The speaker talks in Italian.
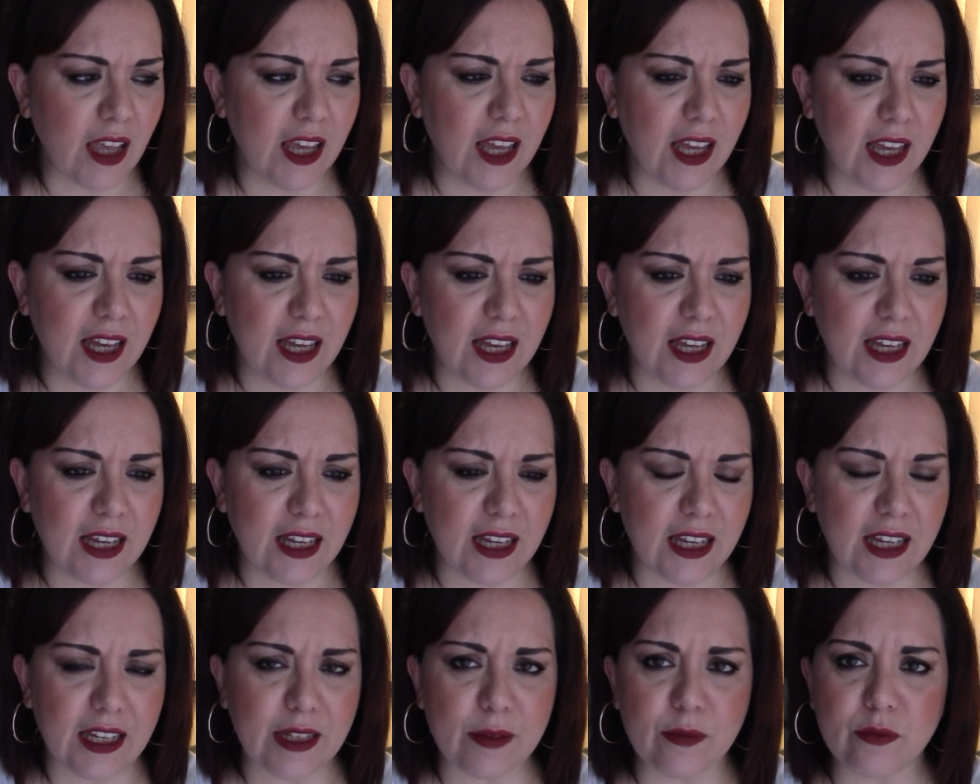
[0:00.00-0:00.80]

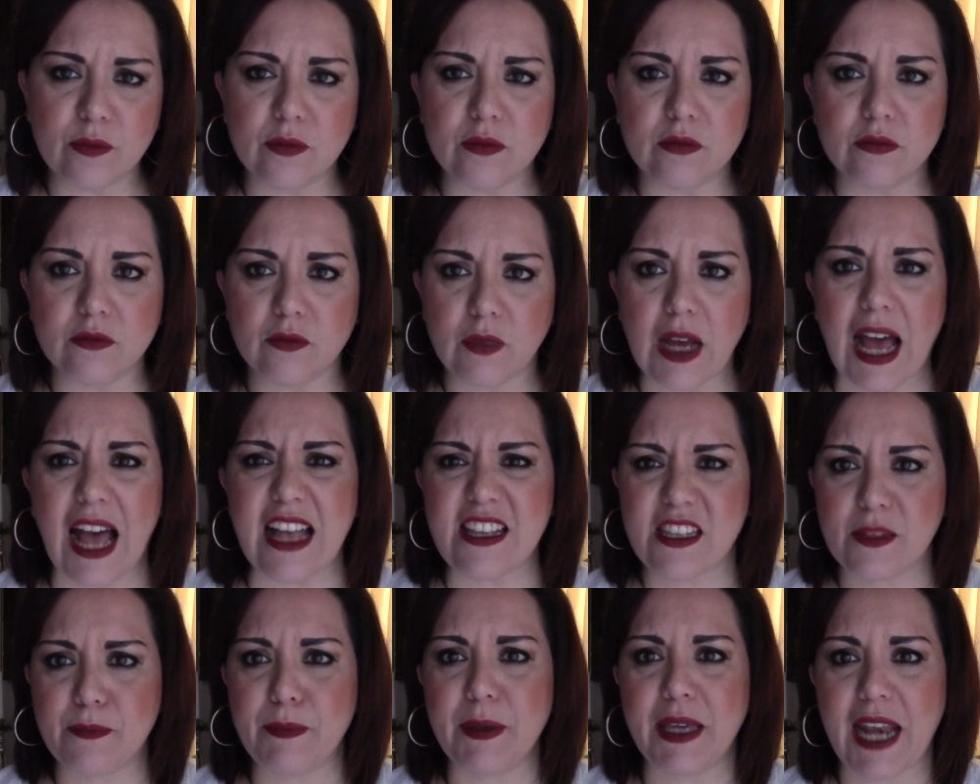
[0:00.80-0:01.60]
Ehm,
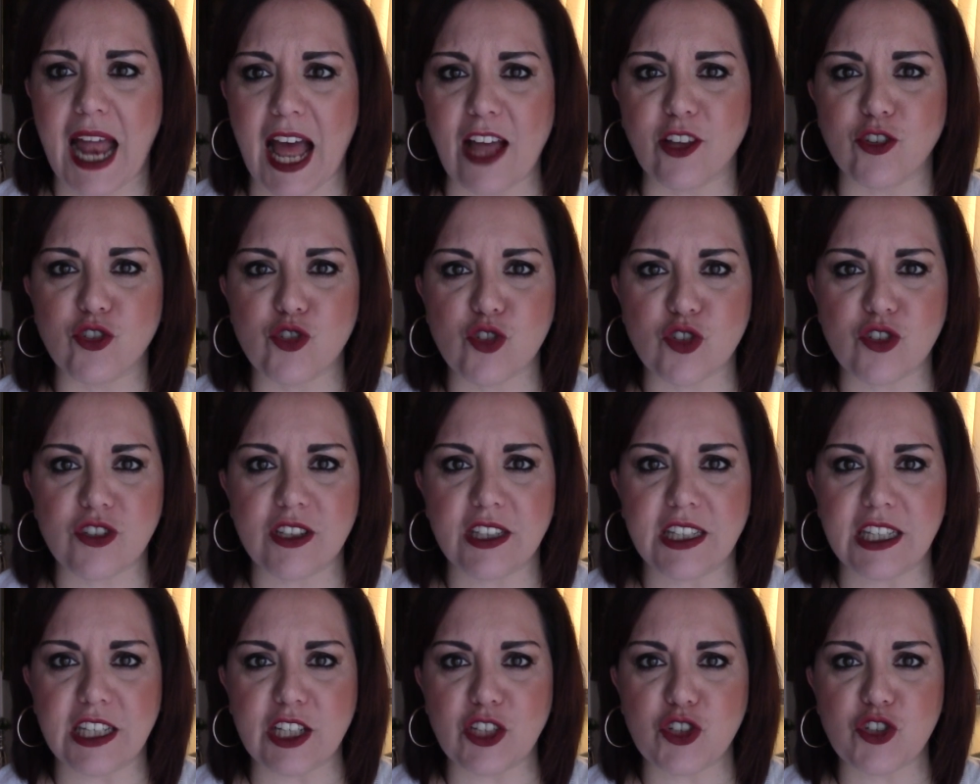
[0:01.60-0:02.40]
aspiraggio
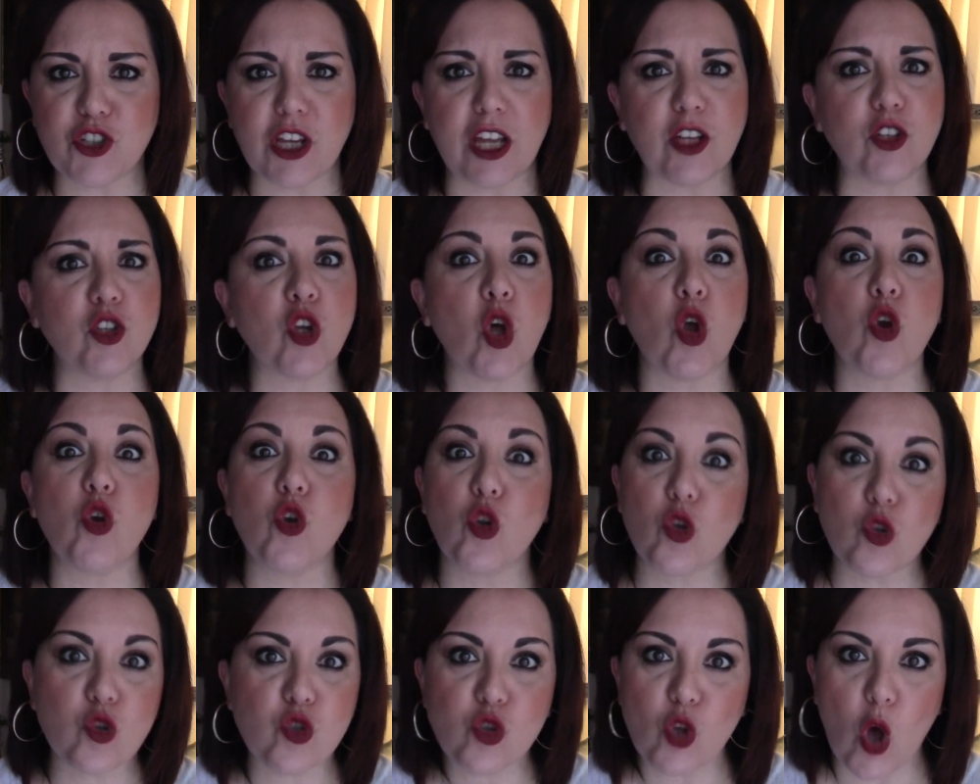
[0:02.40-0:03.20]
si dice, non
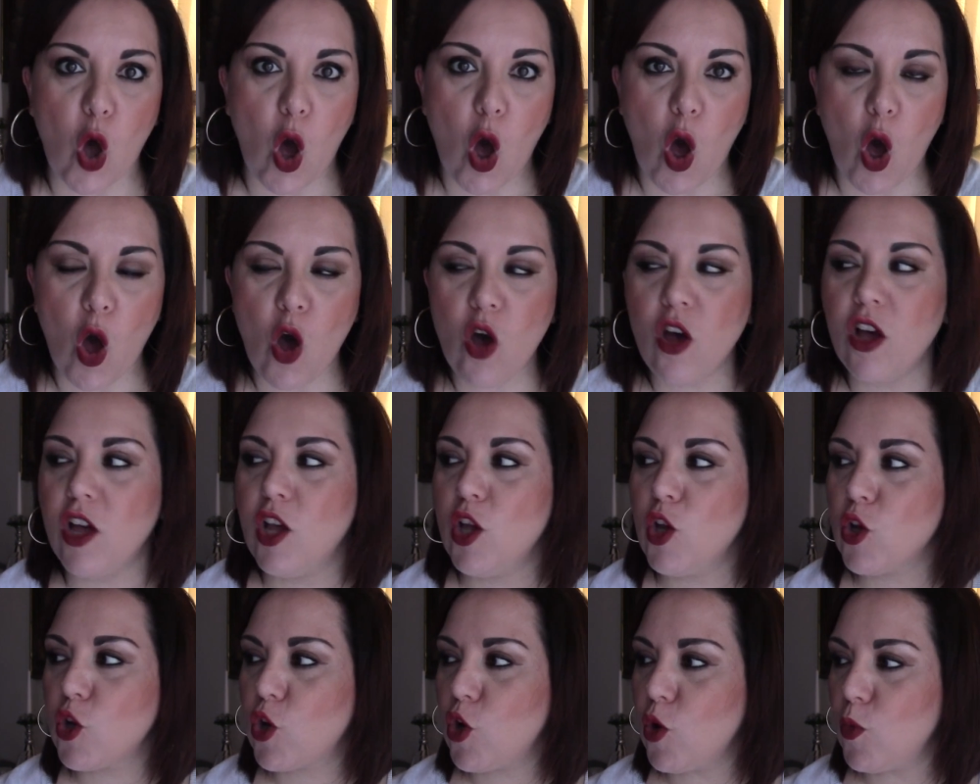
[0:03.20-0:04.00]
lo so,
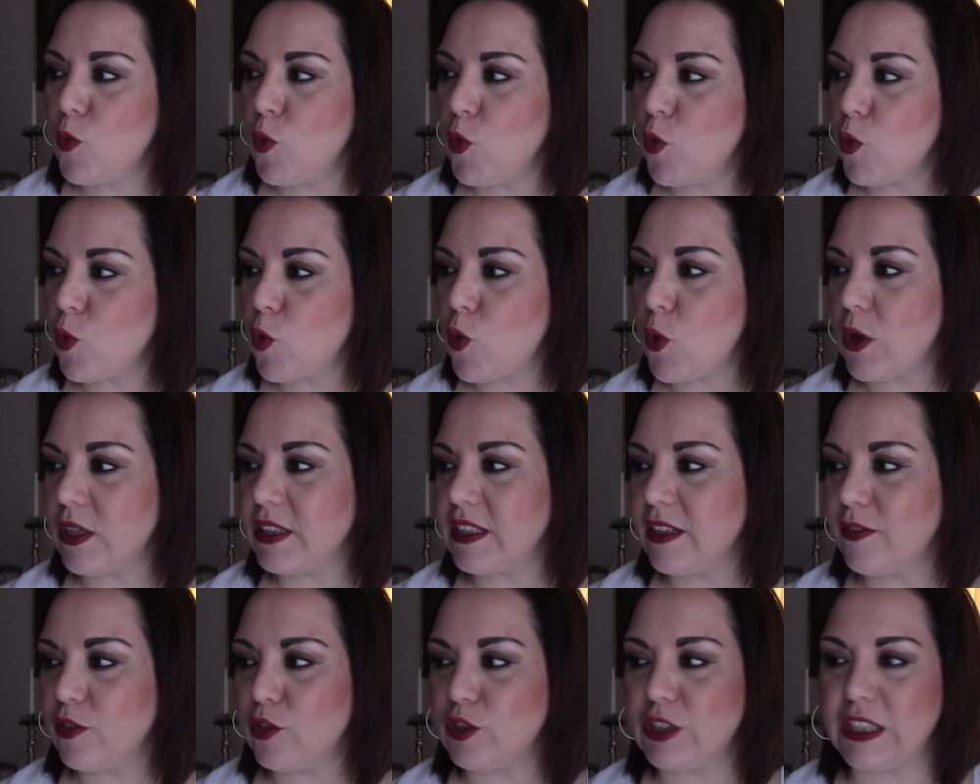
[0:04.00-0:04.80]

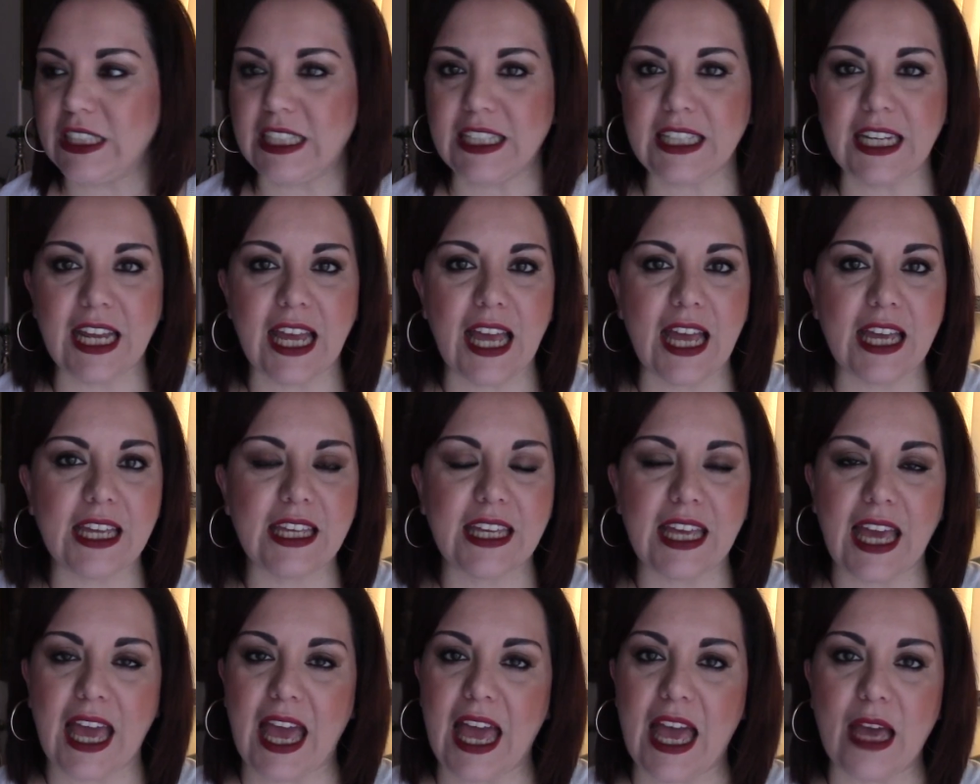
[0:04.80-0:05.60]
comunque devo
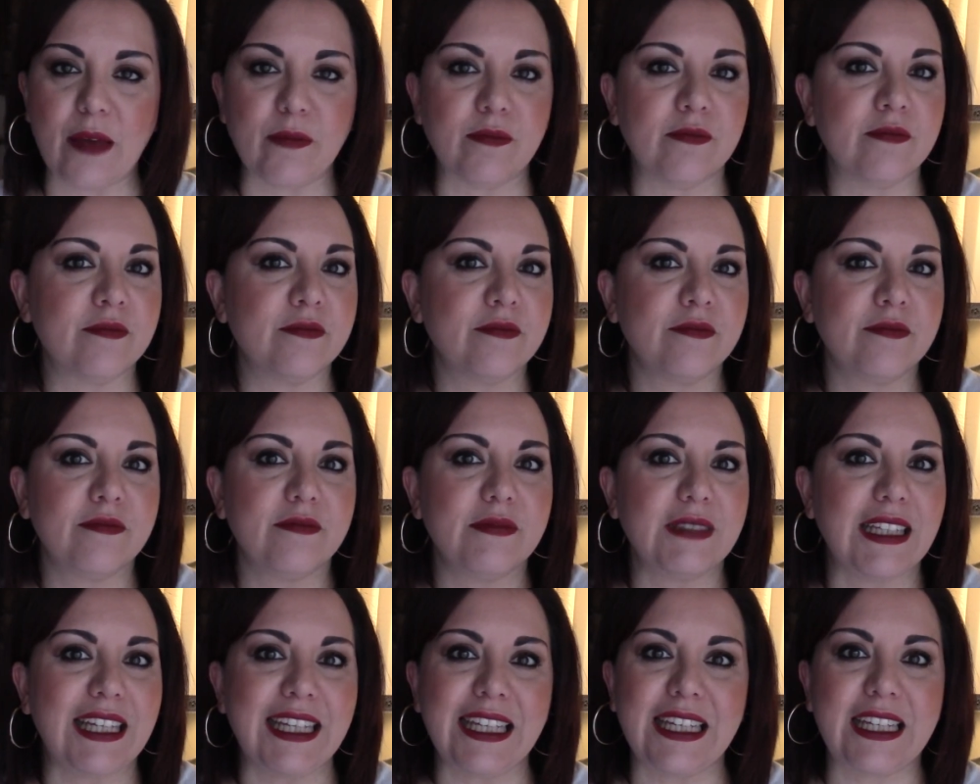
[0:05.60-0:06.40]
dire che è
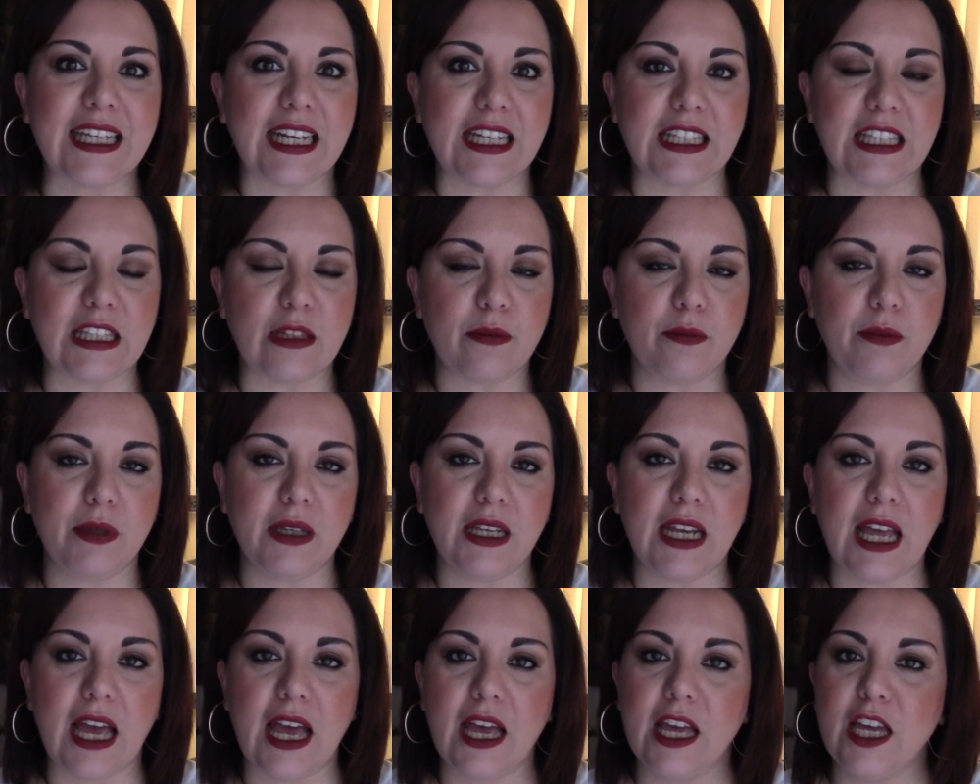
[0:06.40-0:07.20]

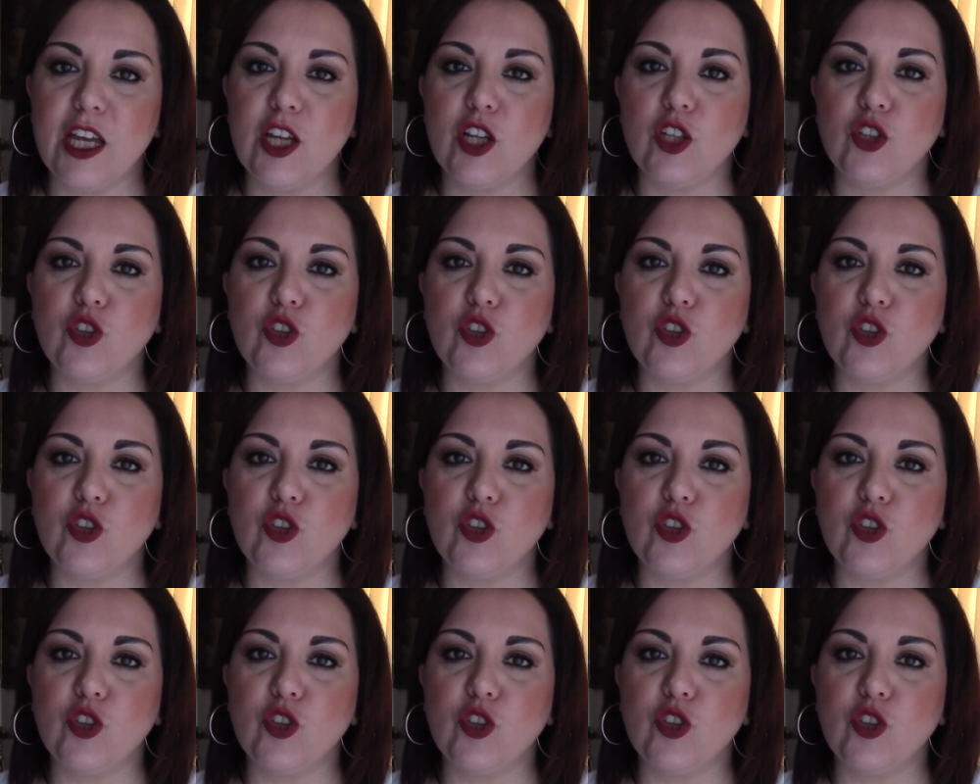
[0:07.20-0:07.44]
incredibile,